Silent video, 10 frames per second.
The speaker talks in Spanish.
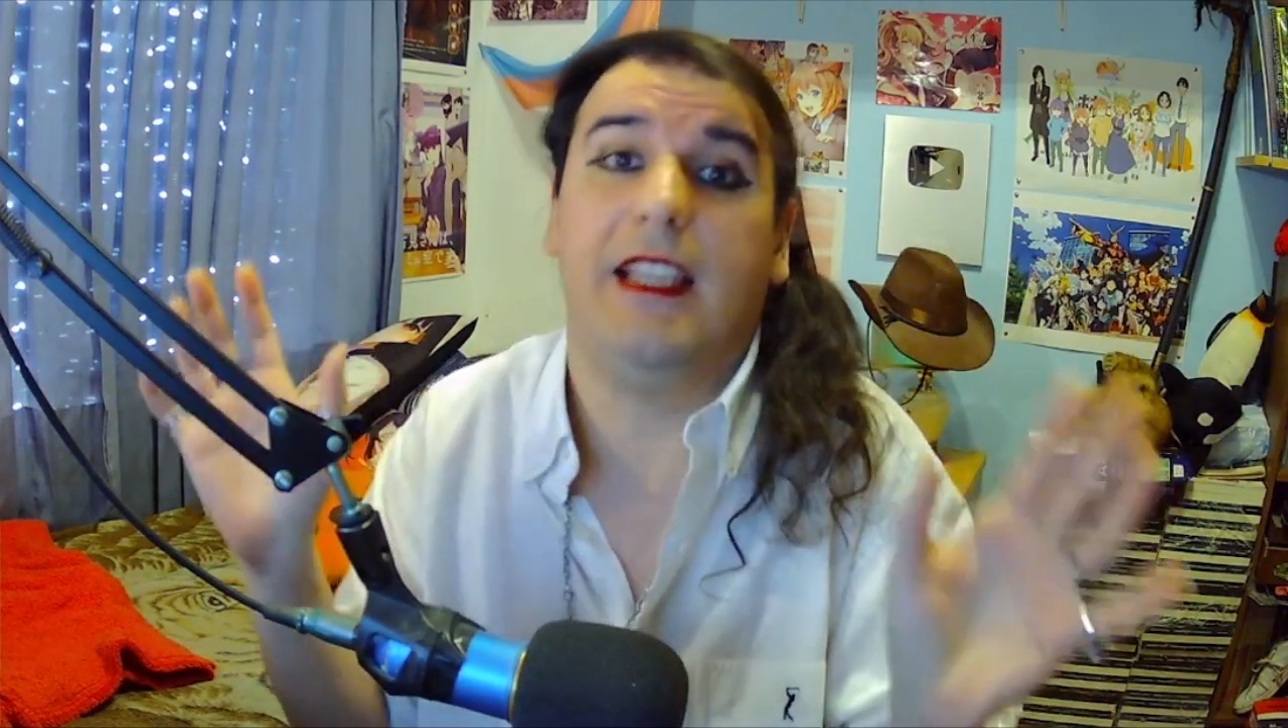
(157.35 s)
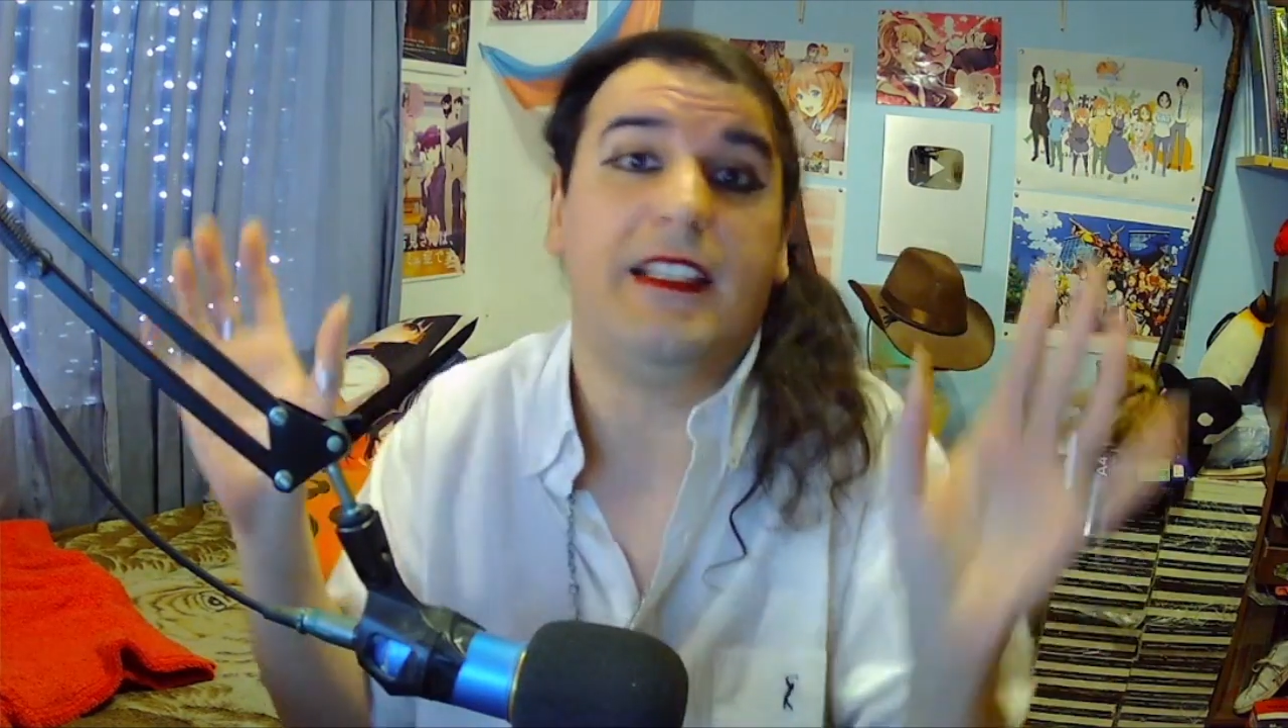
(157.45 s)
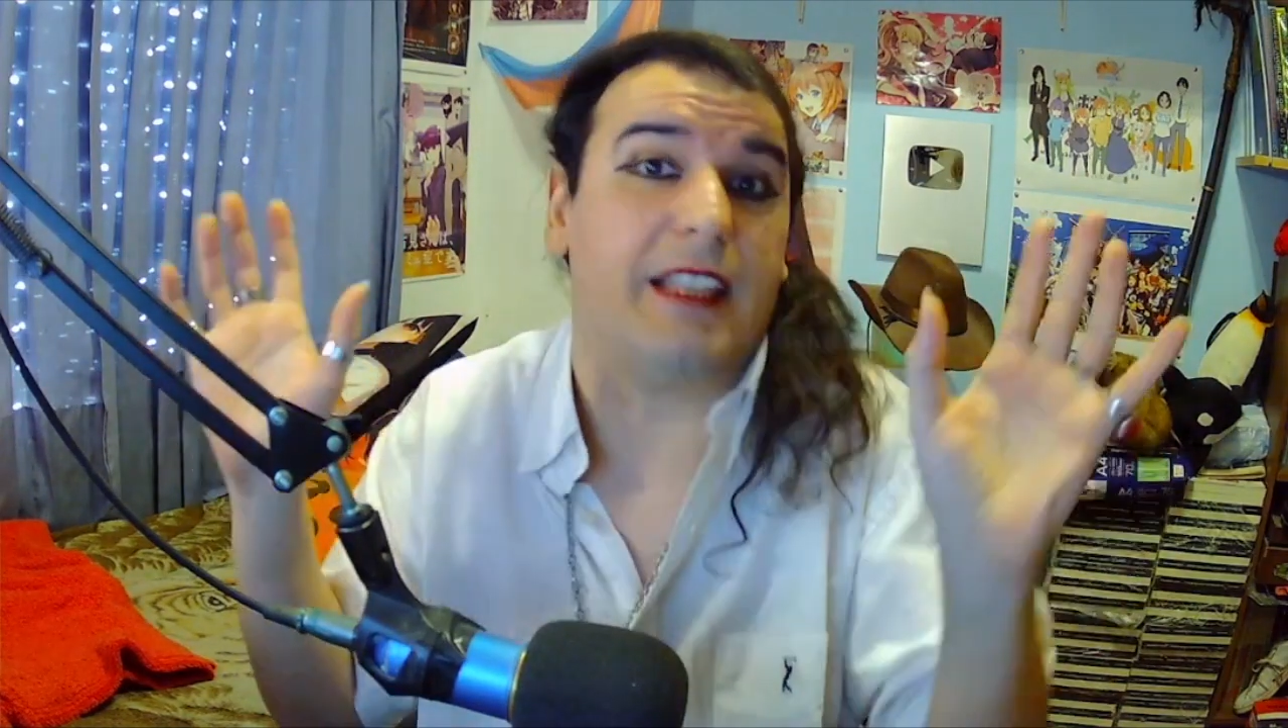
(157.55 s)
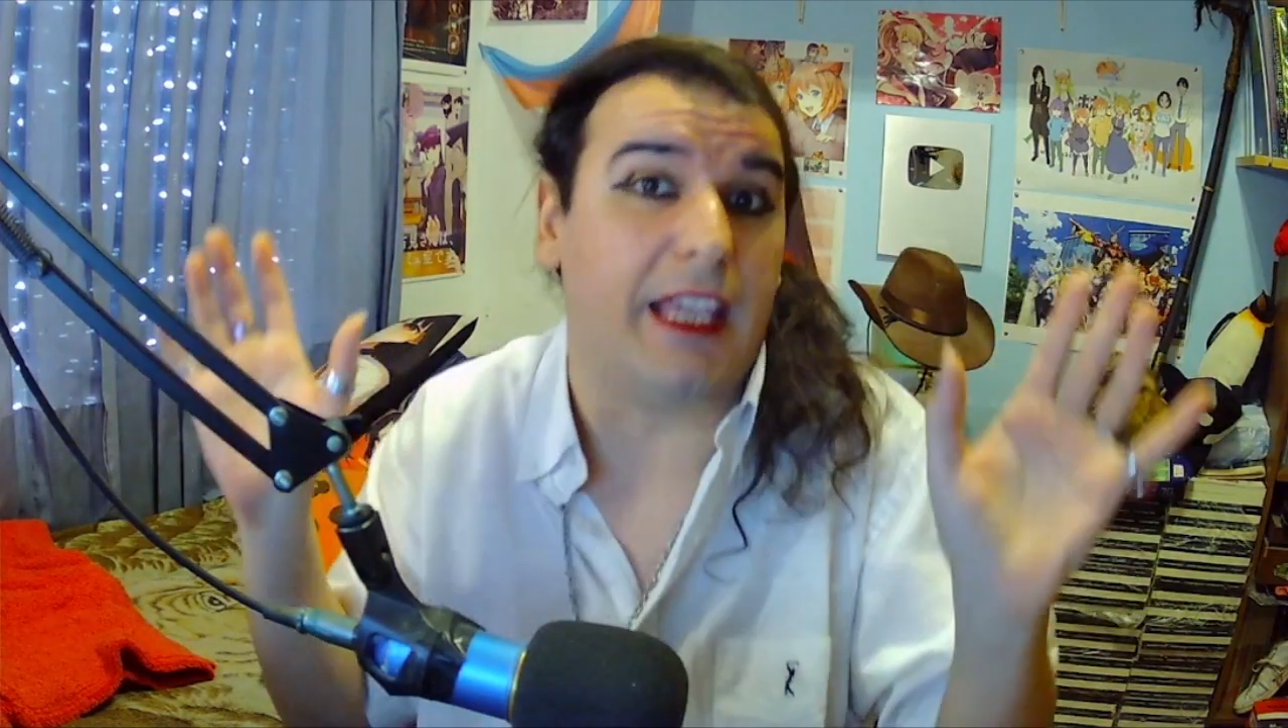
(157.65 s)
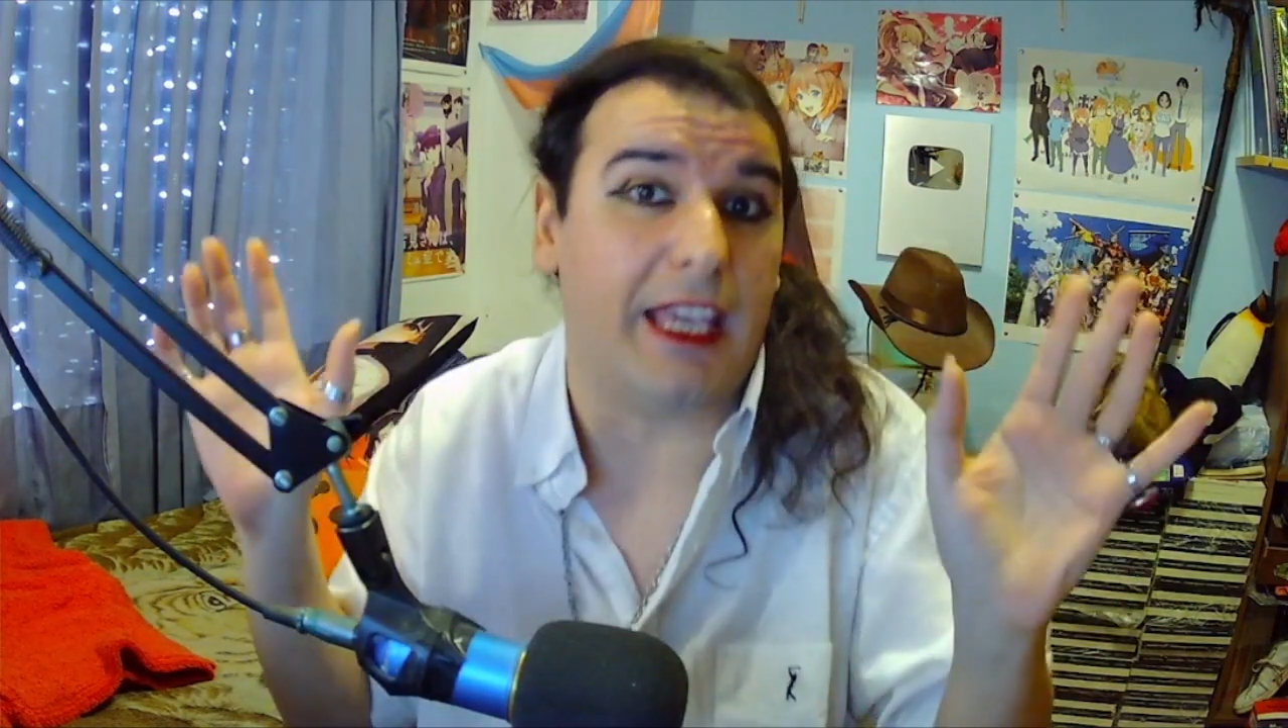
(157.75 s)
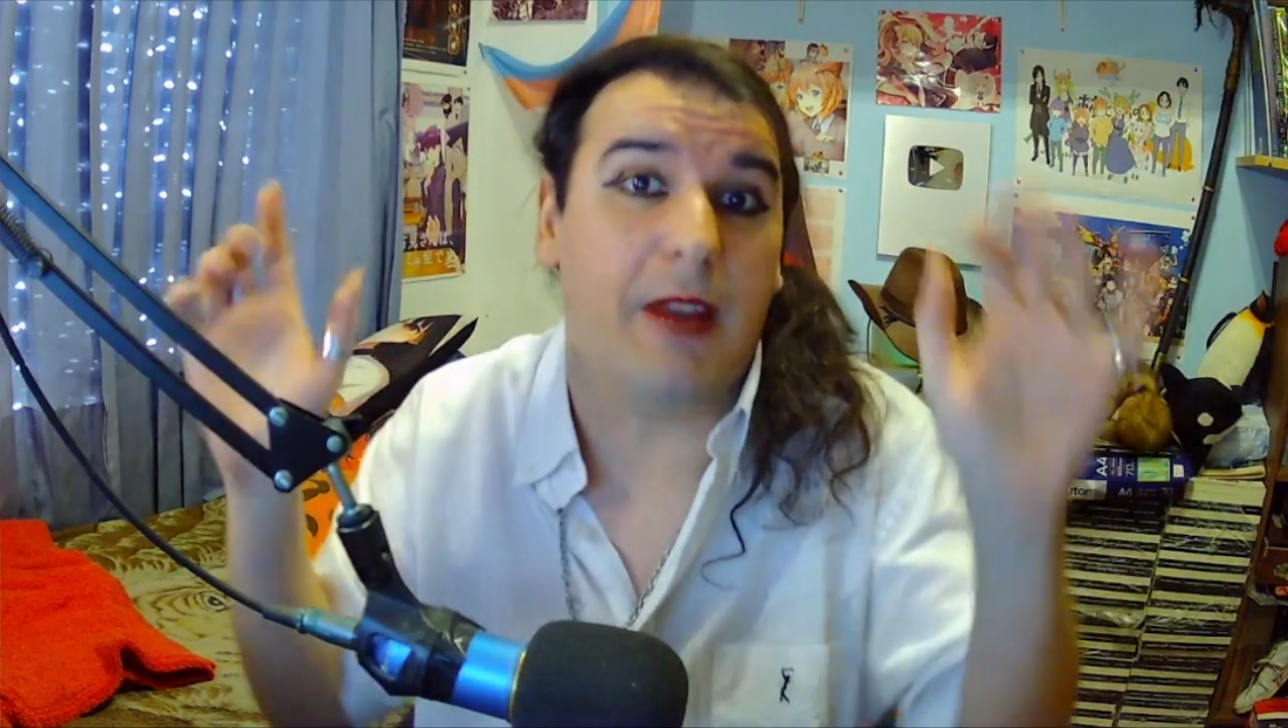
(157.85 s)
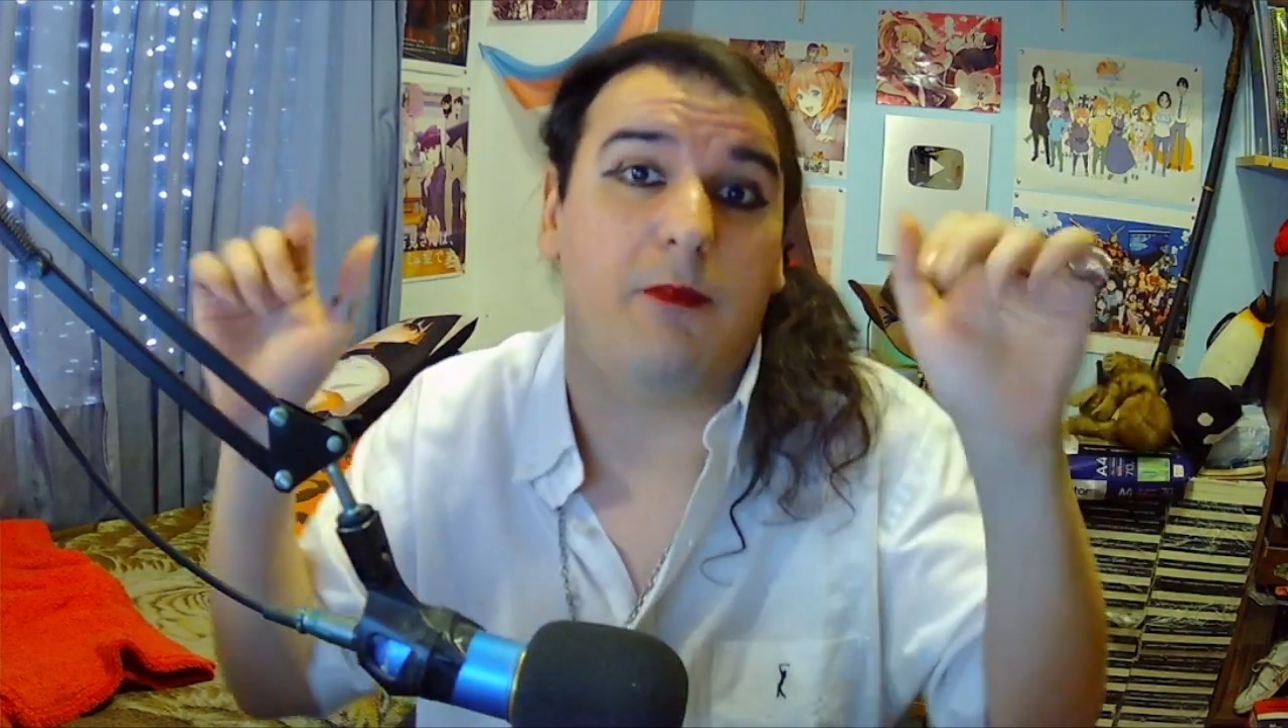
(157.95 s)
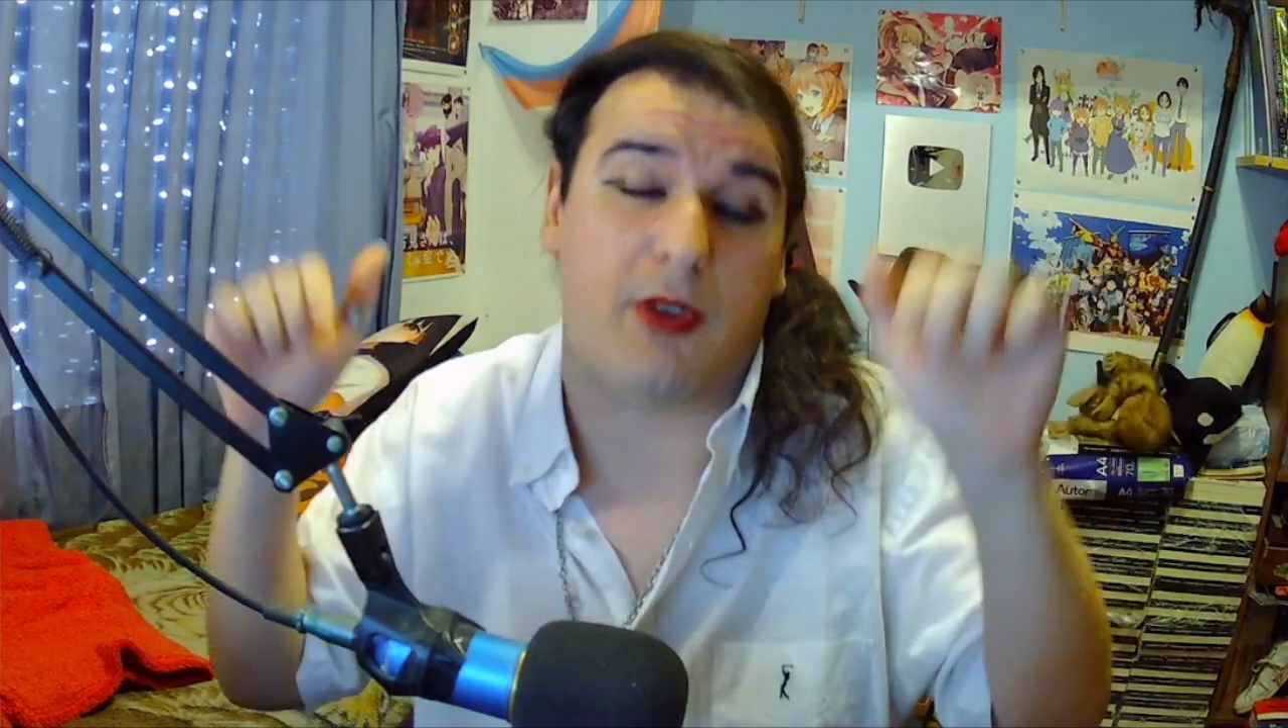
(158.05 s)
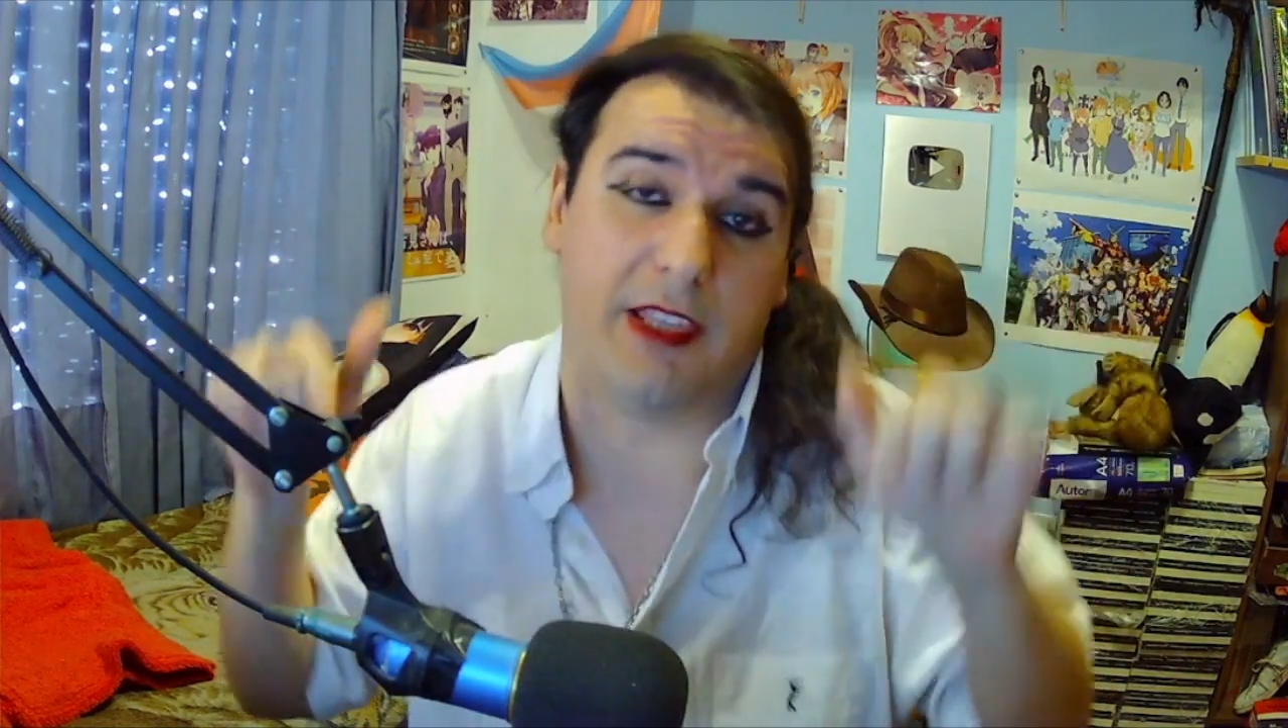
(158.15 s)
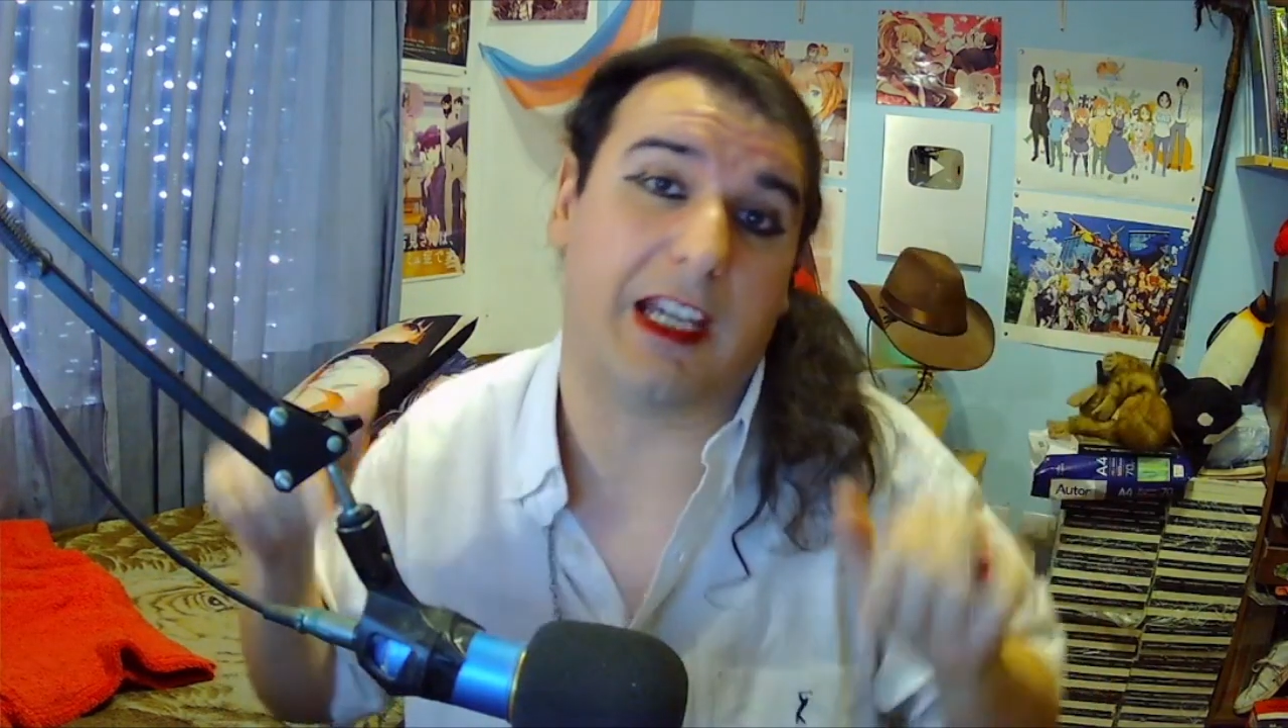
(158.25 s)
y si
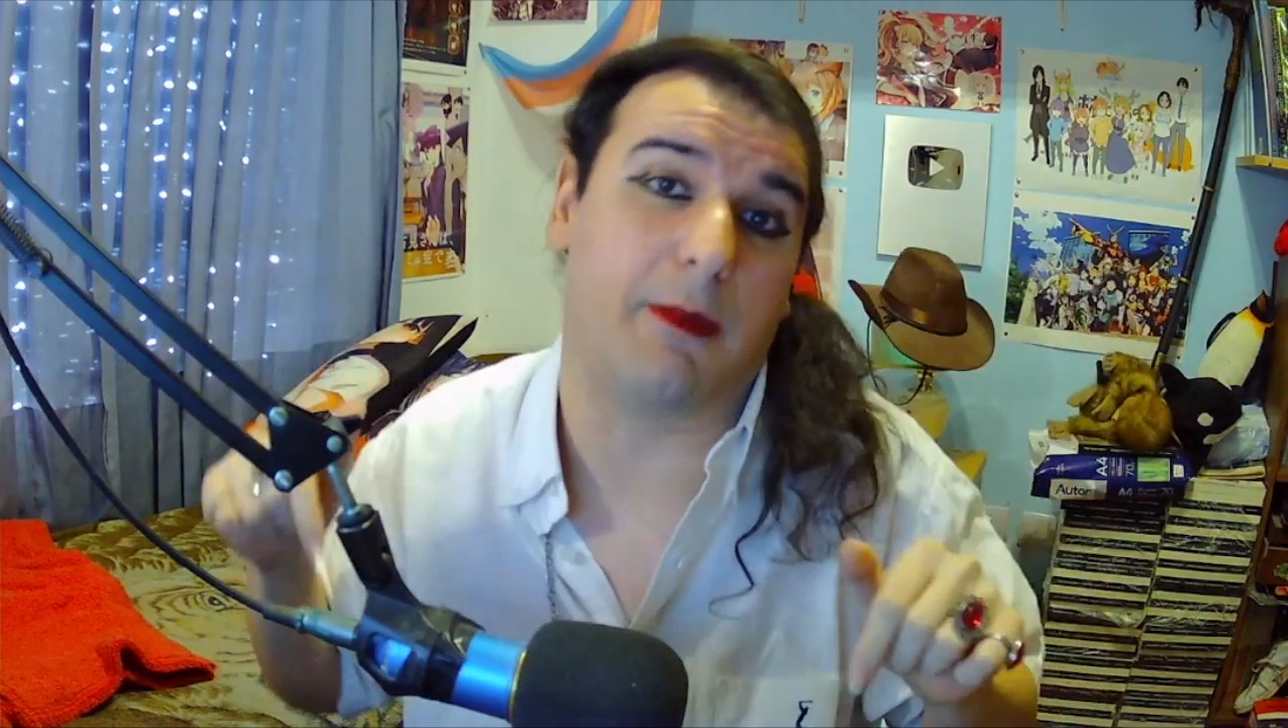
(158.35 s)
quieren pueden